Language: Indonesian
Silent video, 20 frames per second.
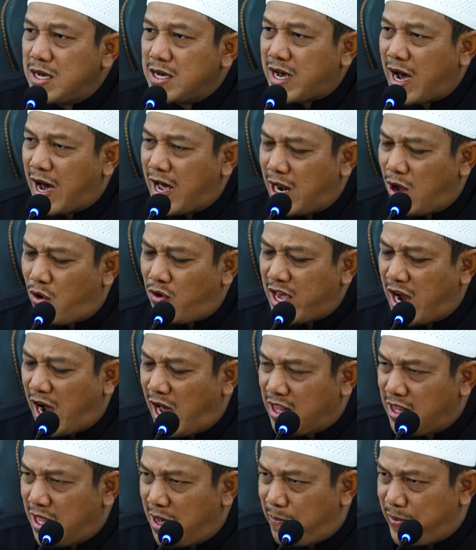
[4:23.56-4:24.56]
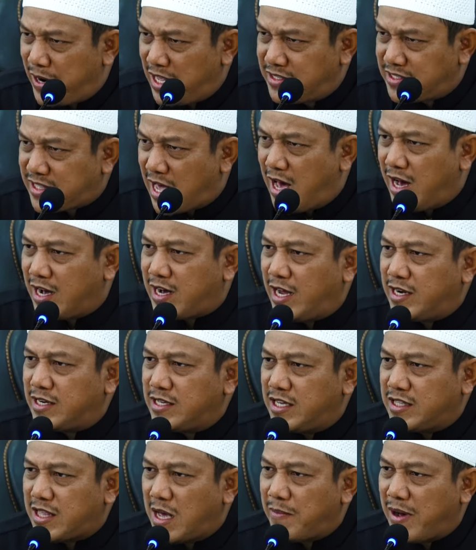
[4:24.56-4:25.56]
Kalau yang Allah perintahkan
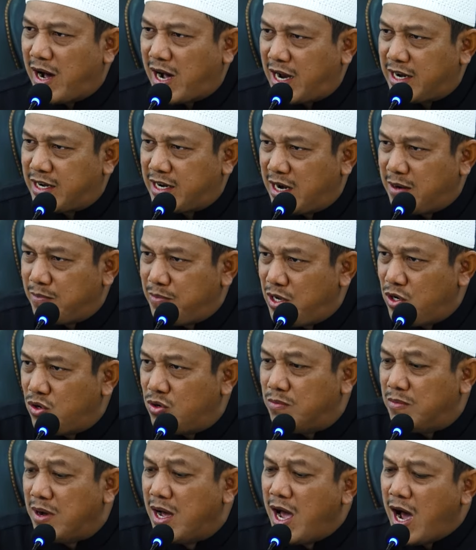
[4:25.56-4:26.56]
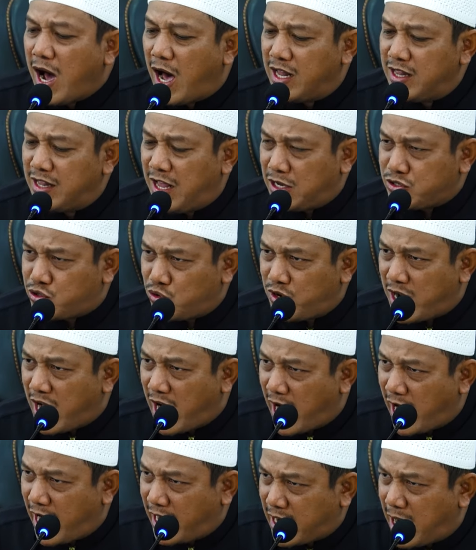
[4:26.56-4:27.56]
kita makan dan minum, Allah sudah
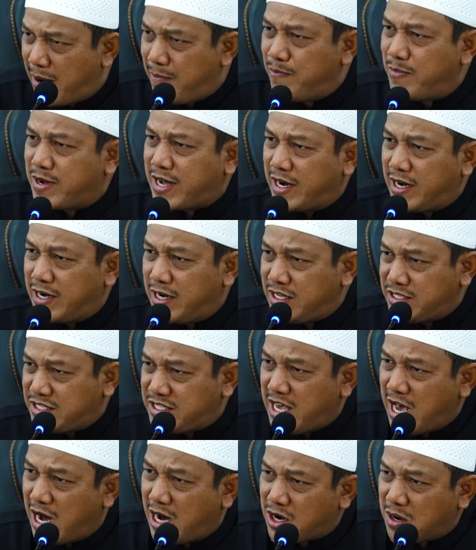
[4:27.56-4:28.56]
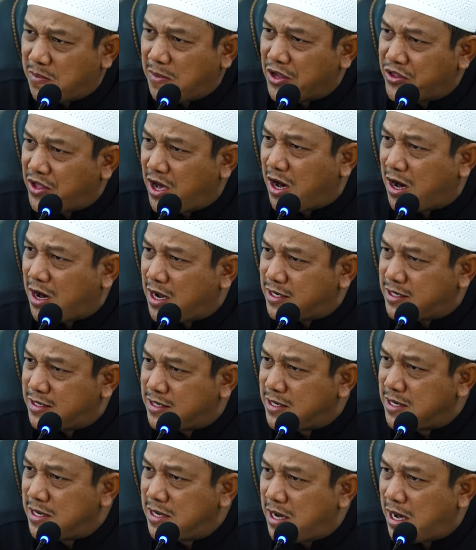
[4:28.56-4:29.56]
haramkan di siang Ramadan,
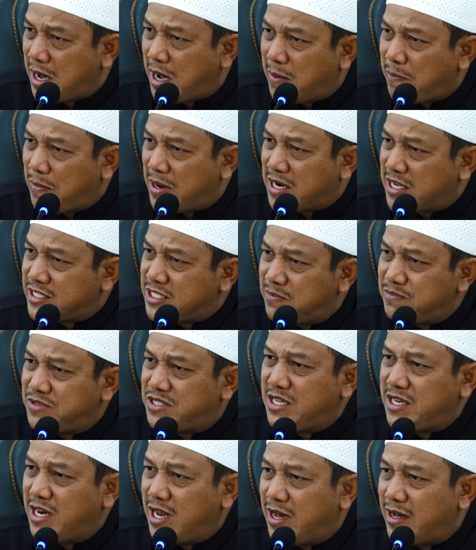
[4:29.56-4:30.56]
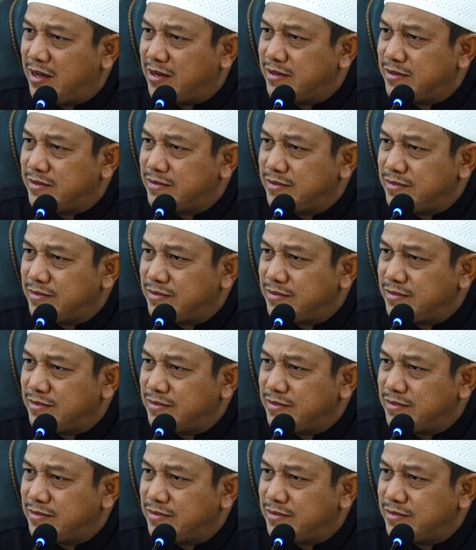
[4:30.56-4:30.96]
apa nasib zina?